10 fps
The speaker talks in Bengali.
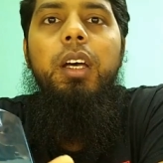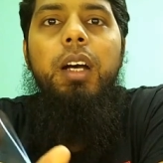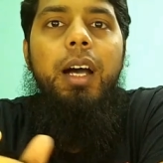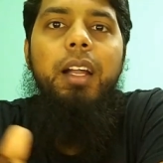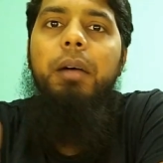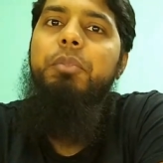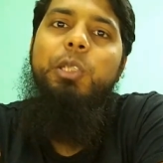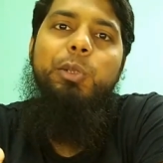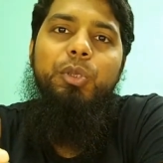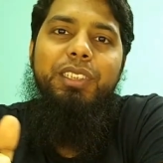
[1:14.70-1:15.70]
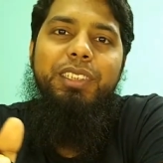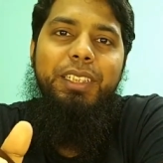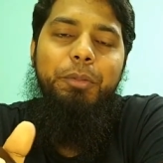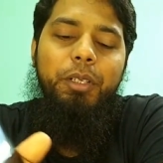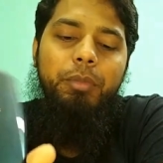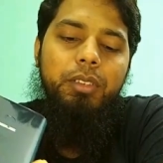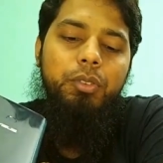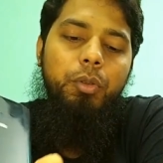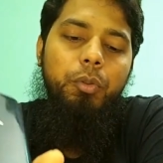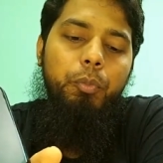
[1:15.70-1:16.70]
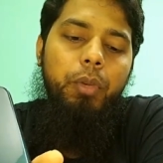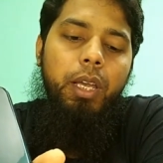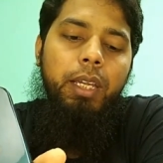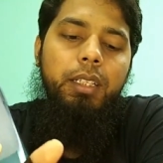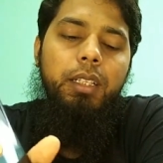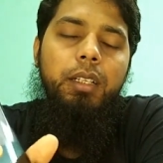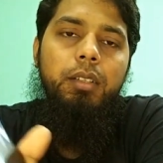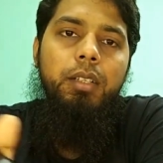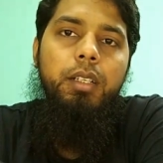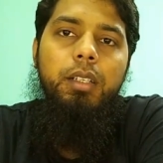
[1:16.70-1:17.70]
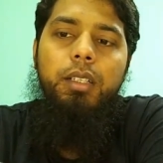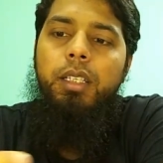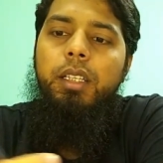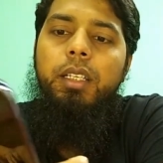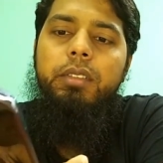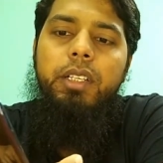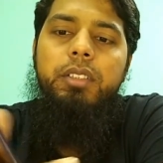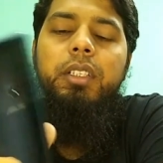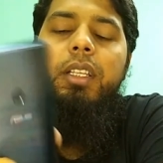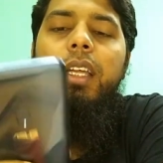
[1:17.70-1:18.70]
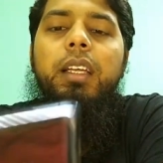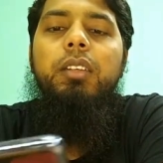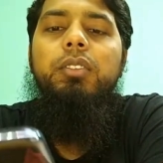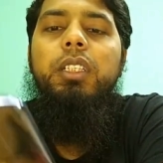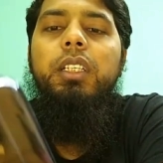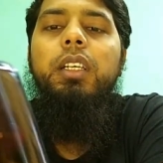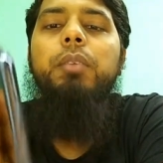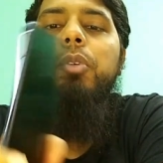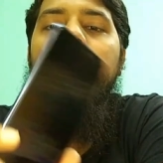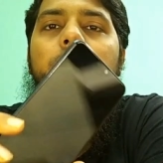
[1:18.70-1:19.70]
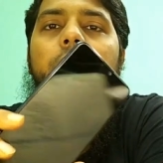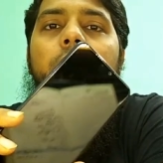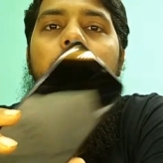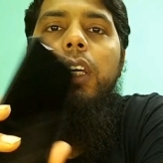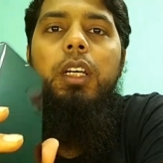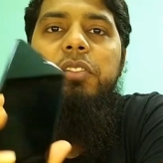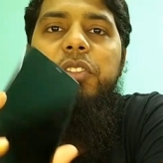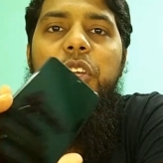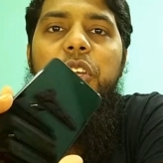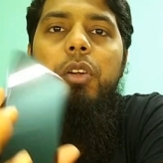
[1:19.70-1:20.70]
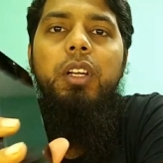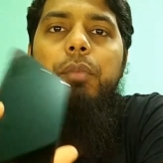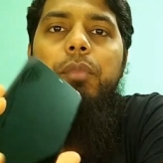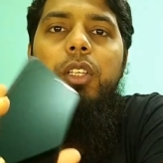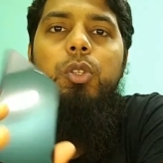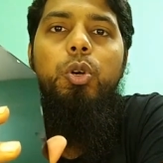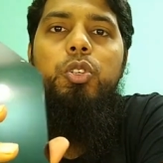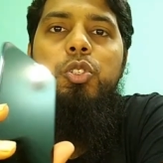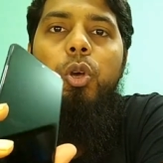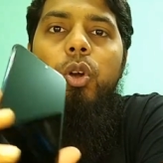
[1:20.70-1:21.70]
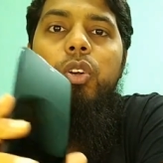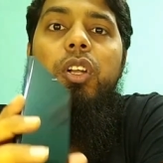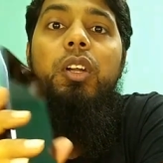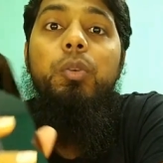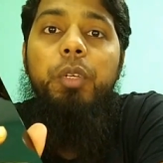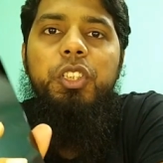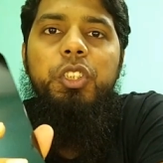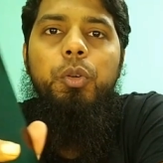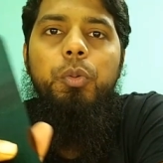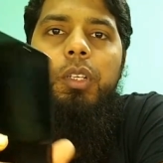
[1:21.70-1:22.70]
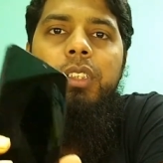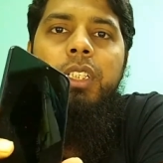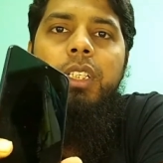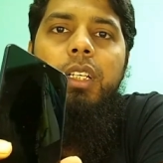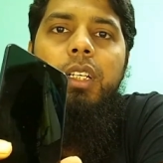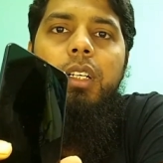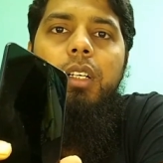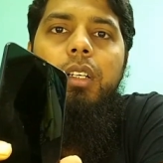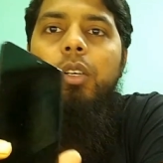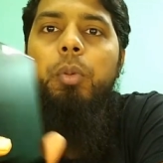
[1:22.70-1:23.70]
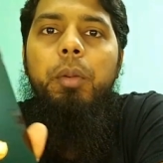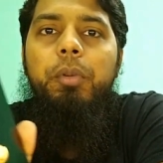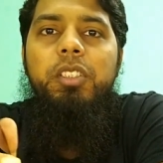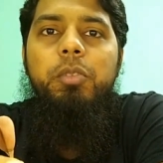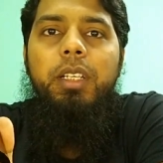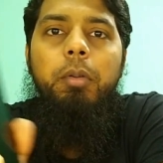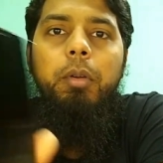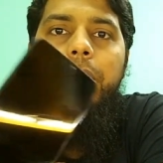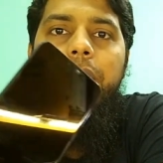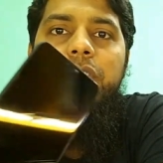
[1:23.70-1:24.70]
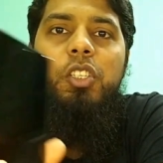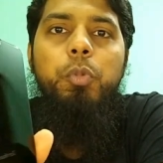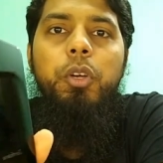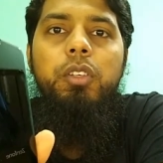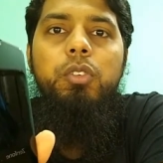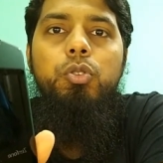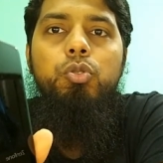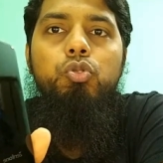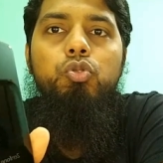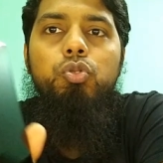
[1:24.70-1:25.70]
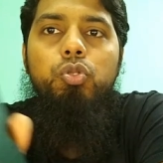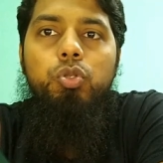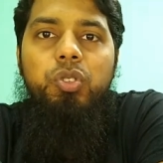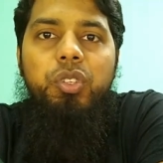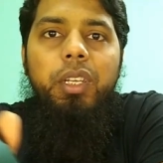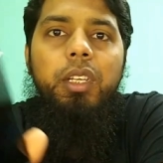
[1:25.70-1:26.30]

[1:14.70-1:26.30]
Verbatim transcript: আরামসে দুই দিন যেতে পারবে সো একটা ইতে টেস্টে দেখা গেল যে এটা মোটামুটি স্ক্রিন অন টাইম দেয় দশ ঘন্টারও বেশি সময় যেটা খুবই ইমপ্রেসিভ একটা ব্যাপার সিক্স পয়েন্ট টু টু থ্রি